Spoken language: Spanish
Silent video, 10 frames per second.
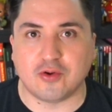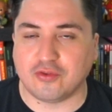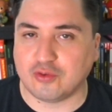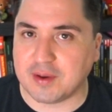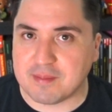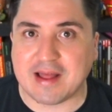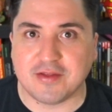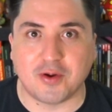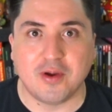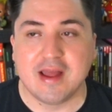con su
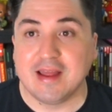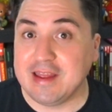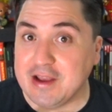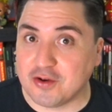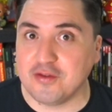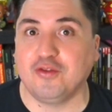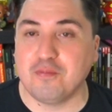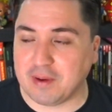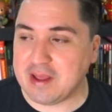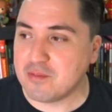hermano y con
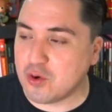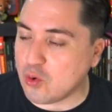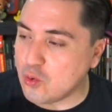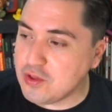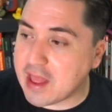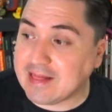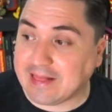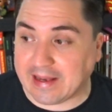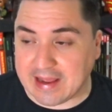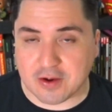su primo un
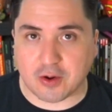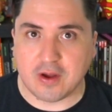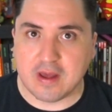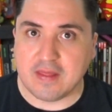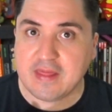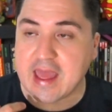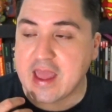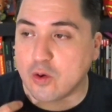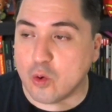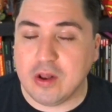trío
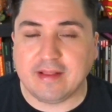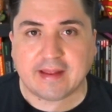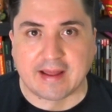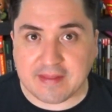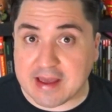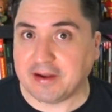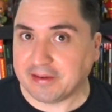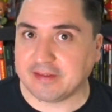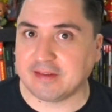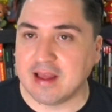de ultra
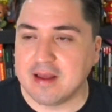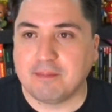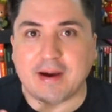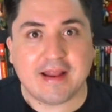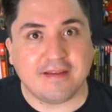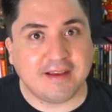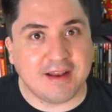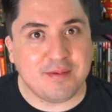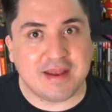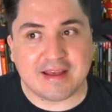nerds para
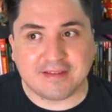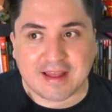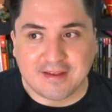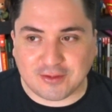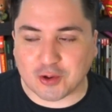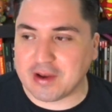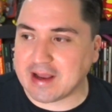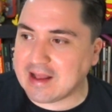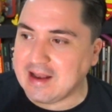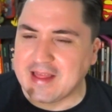escribir esta
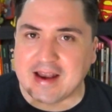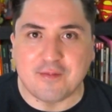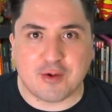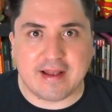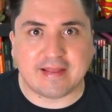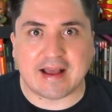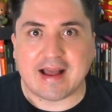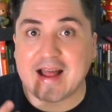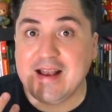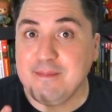historia que le da la
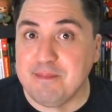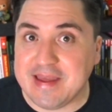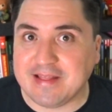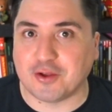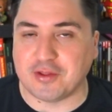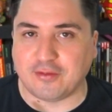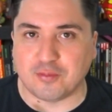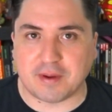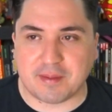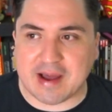vuelta al mito de
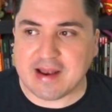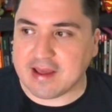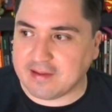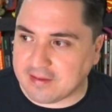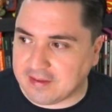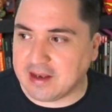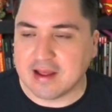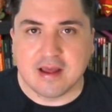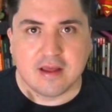Superman. Es decir,